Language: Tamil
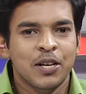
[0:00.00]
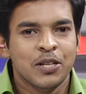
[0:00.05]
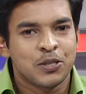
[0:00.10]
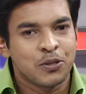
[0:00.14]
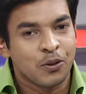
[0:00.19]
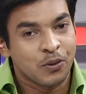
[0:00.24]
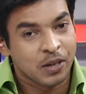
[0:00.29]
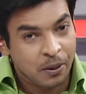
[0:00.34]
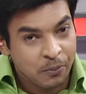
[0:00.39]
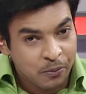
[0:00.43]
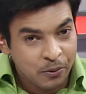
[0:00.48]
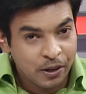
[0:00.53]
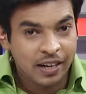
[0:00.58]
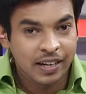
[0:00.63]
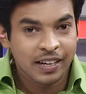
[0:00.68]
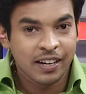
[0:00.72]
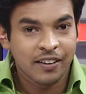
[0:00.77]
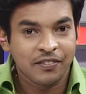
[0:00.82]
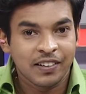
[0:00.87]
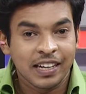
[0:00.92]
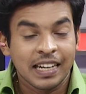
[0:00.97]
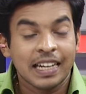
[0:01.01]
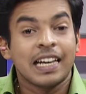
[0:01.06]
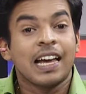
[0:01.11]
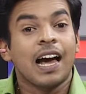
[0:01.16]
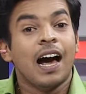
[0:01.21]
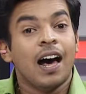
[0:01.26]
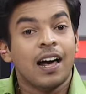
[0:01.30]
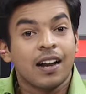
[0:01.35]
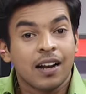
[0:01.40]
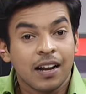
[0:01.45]
ஸோ நம்முடைய கிஃப்ட் இன்றைக்கி
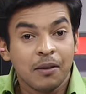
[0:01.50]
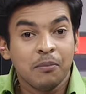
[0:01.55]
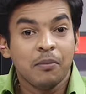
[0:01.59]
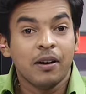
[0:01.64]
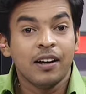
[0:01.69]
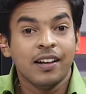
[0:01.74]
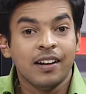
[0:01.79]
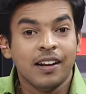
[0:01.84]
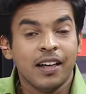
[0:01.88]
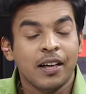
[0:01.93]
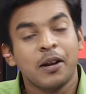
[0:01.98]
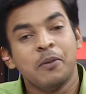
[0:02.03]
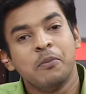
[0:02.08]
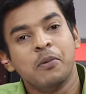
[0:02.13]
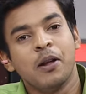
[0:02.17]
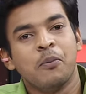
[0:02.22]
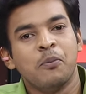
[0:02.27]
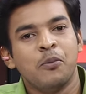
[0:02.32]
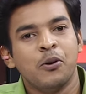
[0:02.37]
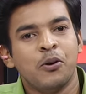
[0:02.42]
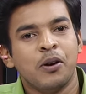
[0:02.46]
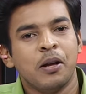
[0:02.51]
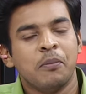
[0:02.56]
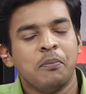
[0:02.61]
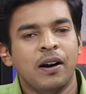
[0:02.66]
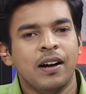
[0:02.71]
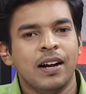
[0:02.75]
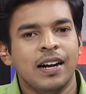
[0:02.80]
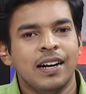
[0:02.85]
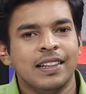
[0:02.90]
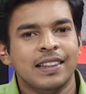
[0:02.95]
அரை மணி நேரம் நம்மளோட
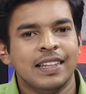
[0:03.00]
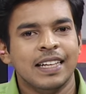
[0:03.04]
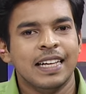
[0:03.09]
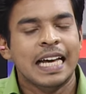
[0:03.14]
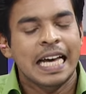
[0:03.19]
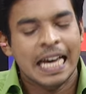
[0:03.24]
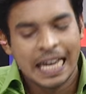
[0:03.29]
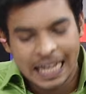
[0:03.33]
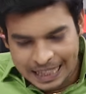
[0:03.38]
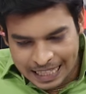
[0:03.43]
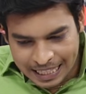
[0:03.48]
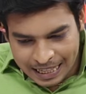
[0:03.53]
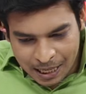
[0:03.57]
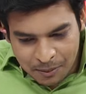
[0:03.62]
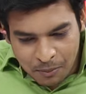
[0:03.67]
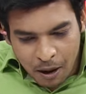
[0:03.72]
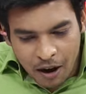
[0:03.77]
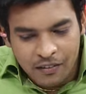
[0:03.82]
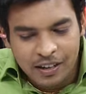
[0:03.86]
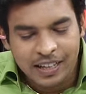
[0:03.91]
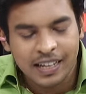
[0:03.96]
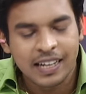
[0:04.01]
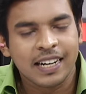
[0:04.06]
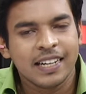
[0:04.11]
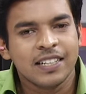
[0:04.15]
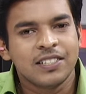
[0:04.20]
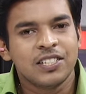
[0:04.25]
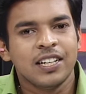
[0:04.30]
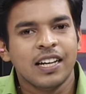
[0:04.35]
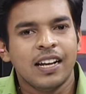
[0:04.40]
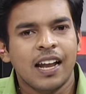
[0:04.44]
பங்கெடுத்து இந்த தீபாவளி
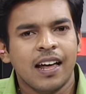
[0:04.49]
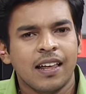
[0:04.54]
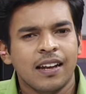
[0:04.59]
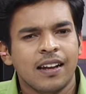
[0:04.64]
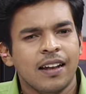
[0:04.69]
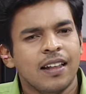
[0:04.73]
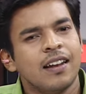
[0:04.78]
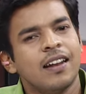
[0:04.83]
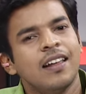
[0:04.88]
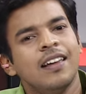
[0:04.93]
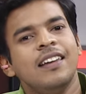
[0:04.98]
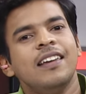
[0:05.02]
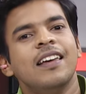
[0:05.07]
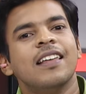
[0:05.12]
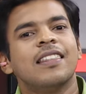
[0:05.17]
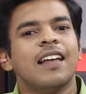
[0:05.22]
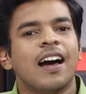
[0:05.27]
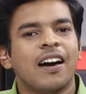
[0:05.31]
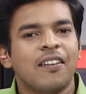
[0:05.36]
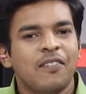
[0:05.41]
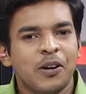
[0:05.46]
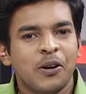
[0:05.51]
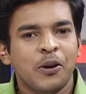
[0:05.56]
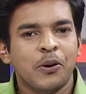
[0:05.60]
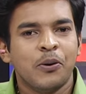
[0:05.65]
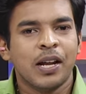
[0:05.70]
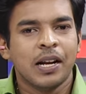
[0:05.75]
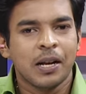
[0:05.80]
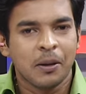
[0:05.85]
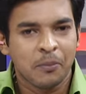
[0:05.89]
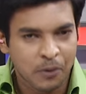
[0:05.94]
நிகழ்ச்சியில் நிறைய
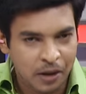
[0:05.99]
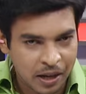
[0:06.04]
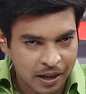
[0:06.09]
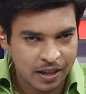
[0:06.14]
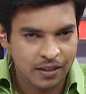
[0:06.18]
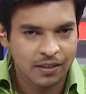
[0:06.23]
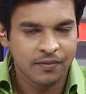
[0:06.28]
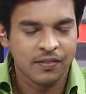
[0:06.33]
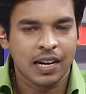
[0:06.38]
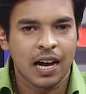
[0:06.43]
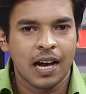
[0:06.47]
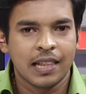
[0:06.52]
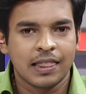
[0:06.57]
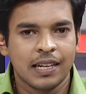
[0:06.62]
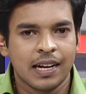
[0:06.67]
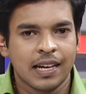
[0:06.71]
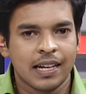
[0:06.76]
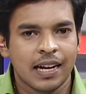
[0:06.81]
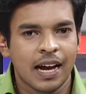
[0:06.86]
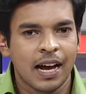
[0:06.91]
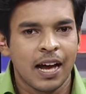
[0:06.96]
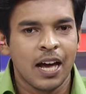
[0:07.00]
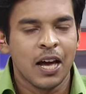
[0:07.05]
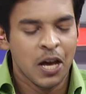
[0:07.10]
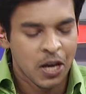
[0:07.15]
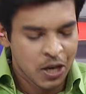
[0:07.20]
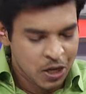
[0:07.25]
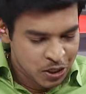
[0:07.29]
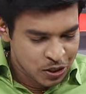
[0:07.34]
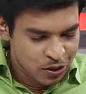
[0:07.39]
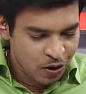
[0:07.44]
தகவல்களோடு நம்மளோட காத்திருக்கிறாங்க
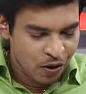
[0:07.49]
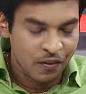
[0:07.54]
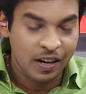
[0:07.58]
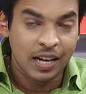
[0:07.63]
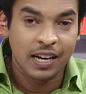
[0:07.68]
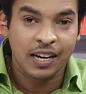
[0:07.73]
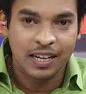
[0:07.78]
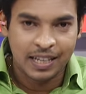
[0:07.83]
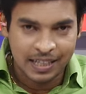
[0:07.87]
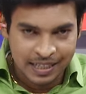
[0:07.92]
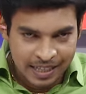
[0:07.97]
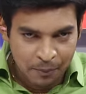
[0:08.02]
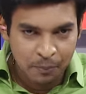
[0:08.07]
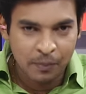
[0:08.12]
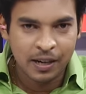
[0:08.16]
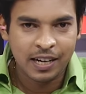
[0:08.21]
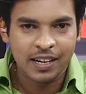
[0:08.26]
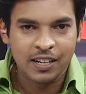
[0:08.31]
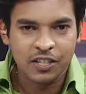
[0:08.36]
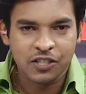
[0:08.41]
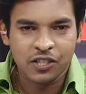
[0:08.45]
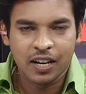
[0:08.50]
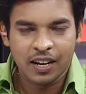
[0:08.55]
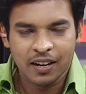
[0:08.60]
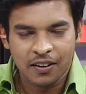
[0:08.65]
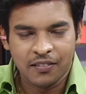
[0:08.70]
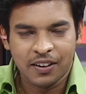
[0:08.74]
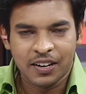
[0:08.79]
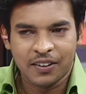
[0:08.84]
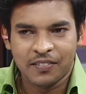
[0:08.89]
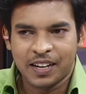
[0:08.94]
ஸோ அவங்கள நம்ம நிகழ்ச்சியில்
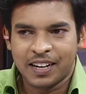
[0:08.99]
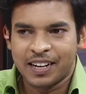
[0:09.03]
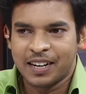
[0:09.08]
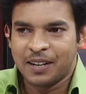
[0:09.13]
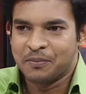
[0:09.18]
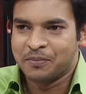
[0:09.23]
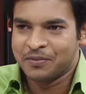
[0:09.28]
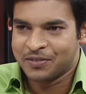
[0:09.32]
வரவேற்கலாம்